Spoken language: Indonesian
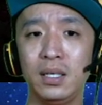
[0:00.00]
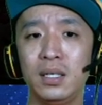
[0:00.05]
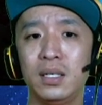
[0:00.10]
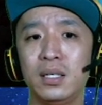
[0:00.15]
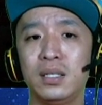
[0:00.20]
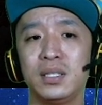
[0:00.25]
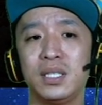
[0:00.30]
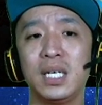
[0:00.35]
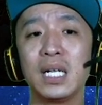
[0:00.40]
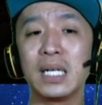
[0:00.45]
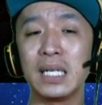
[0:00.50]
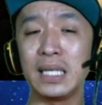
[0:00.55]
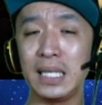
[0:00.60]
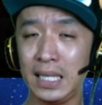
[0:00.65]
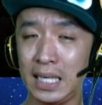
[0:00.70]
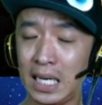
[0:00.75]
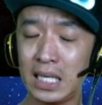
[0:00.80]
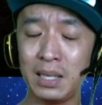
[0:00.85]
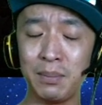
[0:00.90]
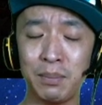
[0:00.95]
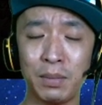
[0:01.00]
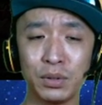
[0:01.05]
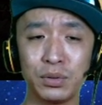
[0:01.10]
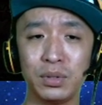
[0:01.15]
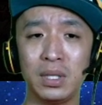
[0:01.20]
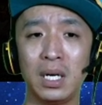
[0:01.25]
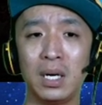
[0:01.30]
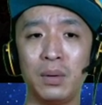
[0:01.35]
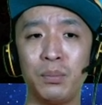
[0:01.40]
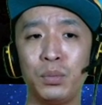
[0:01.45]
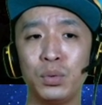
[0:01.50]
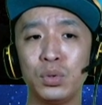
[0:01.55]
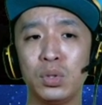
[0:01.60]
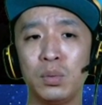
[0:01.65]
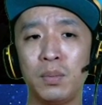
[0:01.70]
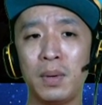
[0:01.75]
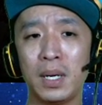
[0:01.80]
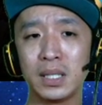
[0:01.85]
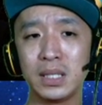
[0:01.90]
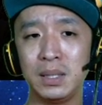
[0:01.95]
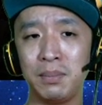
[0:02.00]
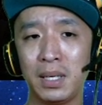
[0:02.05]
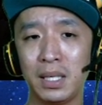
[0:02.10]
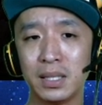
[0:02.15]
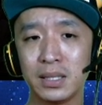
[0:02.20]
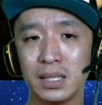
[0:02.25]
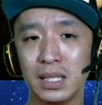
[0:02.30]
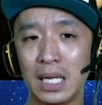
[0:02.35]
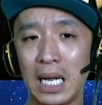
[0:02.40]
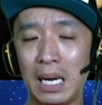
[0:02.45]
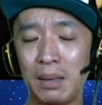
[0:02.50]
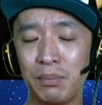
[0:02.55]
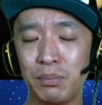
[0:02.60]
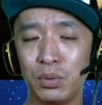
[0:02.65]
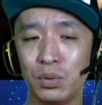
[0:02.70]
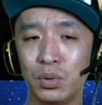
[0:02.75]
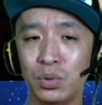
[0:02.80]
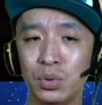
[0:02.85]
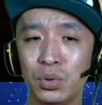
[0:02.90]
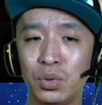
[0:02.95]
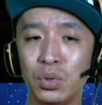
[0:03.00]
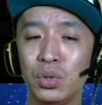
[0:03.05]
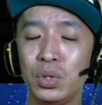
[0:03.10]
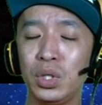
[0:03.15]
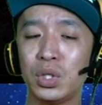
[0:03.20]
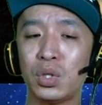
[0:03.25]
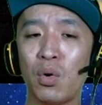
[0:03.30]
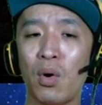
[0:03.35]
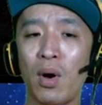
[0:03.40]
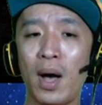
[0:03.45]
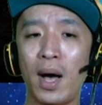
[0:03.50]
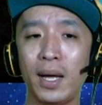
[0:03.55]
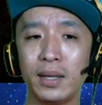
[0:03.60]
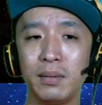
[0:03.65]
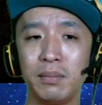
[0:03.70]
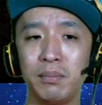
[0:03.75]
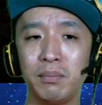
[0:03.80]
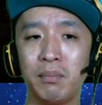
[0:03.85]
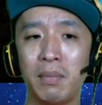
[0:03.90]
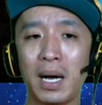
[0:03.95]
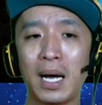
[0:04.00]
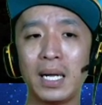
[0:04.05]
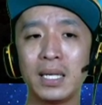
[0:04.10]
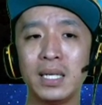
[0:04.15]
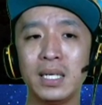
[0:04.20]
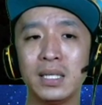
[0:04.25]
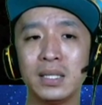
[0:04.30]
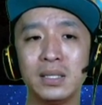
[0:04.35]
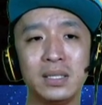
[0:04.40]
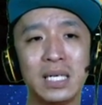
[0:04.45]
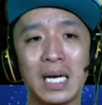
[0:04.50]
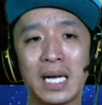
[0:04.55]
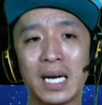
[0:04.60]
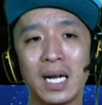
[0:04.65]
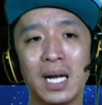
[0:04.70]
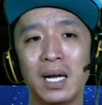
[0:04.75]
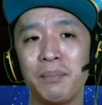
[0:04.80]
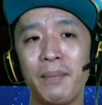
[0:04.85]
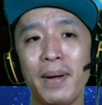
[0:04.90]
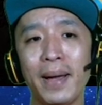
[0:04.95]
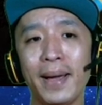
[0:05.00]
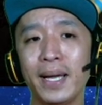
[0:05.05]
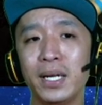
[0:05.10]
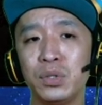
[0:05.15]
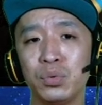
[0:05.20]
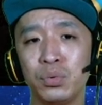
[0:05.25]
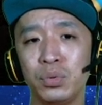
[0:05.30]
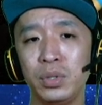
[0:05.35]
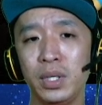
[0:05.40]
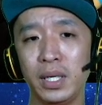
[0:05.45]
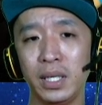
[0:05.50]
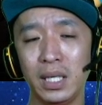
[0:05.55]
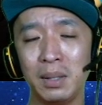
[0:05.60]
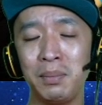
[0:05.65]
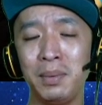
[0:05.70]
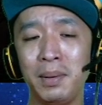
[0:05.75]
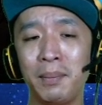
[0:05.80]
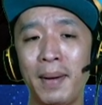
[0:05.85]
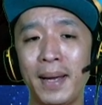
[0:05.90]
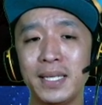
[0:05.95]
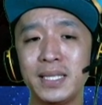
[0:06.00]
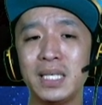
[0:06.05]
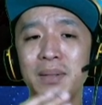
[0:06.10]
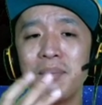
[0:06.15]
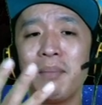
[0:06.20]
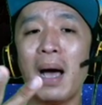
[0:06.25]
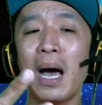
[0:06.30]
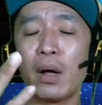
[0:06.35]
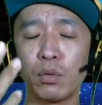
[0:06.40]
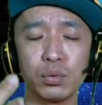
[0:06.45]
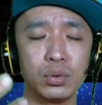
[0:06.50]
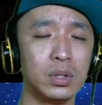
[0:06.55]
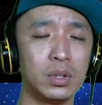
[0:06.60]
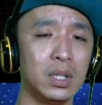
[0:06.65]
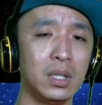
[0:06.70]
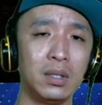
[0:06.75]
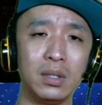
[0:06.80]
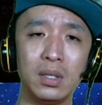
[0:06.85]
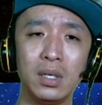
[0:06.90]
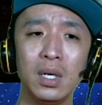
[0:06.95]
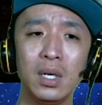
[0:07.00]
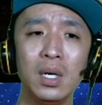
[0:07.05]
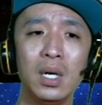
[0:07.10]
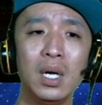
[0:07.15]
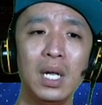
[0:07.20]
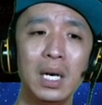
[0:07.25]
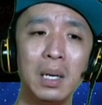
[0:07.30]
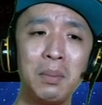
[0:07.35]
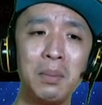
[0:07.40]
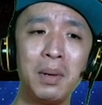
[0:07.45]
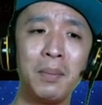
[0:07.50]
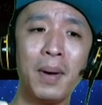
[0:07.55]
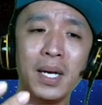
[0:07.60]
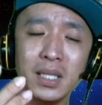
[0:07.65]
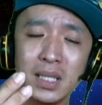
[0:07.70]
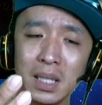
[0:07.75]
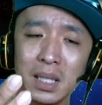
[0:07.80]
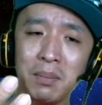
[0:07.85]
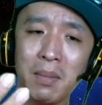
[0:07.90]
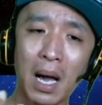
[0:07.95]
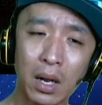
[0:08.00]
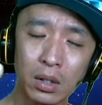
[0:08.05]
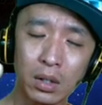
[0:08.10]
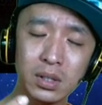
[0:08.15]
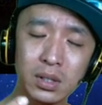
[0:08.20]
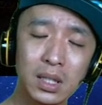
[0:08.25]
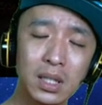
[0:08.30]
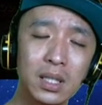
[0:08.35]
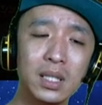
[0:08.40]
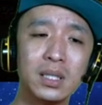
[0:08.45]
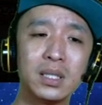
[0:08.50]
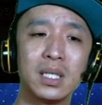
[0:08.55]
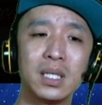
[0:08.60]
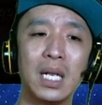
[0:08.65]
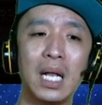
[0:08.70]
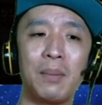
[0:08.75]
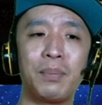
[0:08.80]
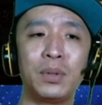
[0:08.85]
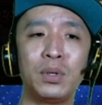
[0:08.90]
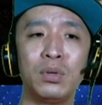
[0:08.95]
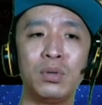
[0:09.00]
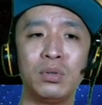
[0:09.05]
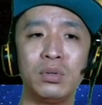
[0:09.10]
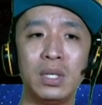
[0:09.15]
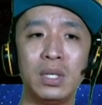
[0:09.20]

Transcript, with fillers: skill ketiganya, maksudnya butuh maksimal skill up untuk di Tohat. Makanya jarang yang pakai Julian, lebih baik Sigmarus dia lebih baik Sigmarus yang di skill up penuh